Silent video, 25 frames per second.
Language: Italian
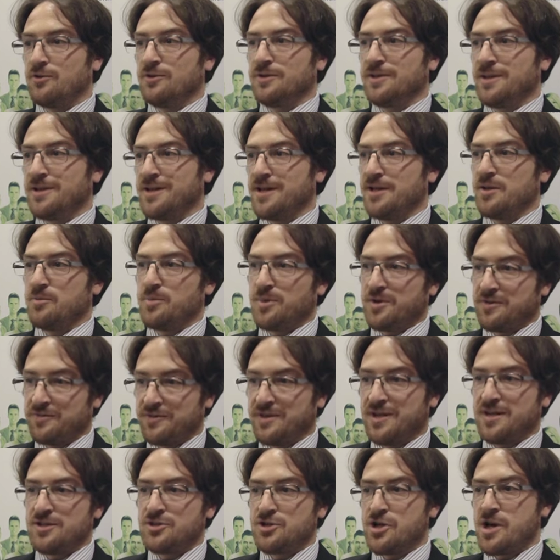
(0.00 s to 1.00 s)
italiani
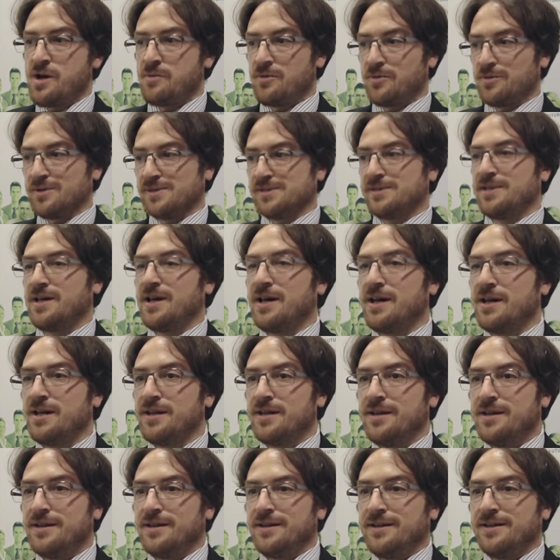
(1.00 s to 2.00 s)
privilegiamo
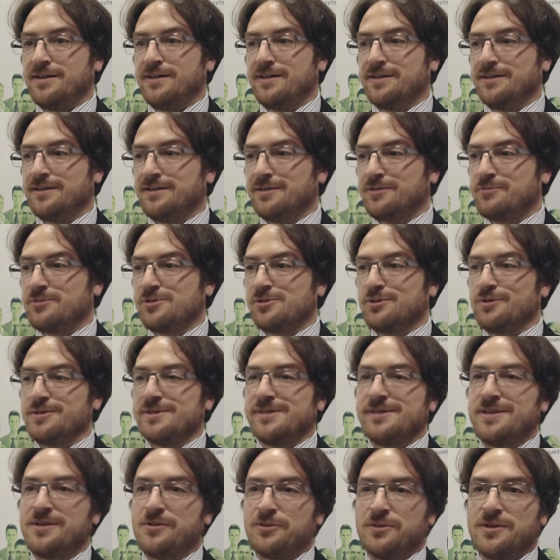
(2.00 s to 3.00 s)
questa eh, questo
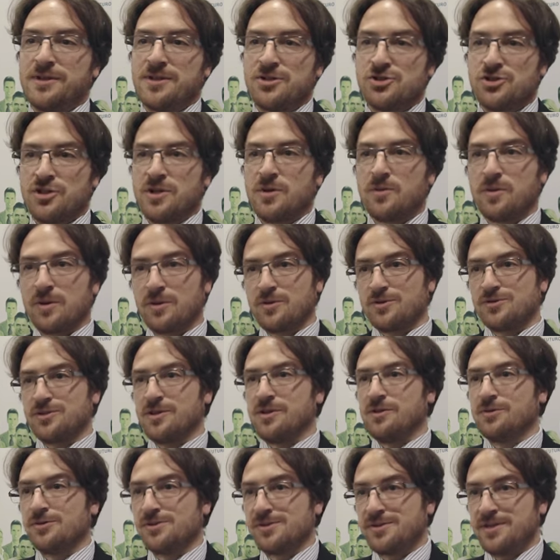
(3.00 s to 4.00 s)
desiderio di lasciare qualcosa ai
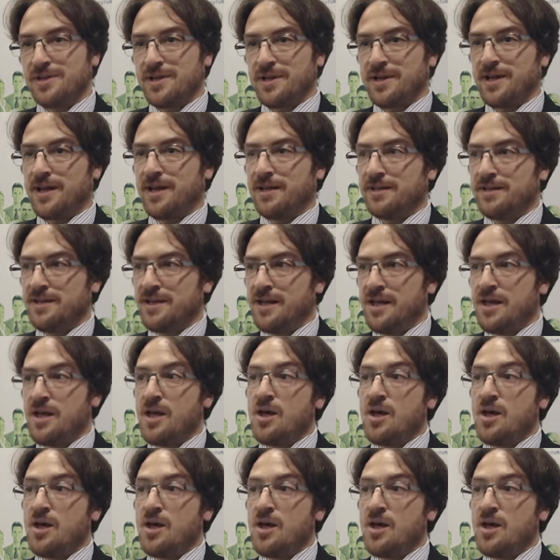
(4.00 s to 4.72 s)
nostri eredi,